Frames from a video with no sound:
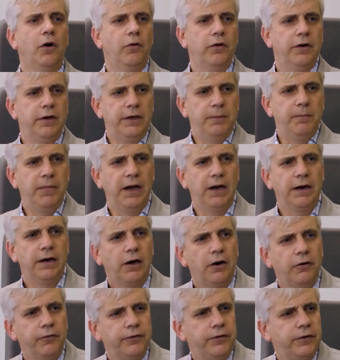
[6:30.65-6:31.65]
oder die
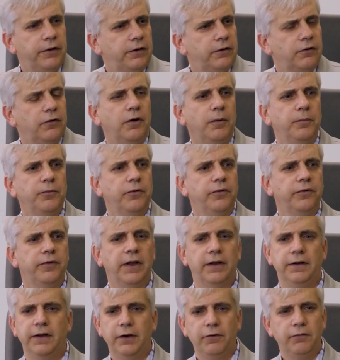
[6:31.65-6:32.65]
Bankaufsicht kommt und
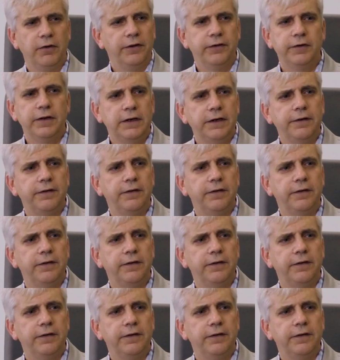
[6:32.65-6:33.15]
sagt, nein, du hast die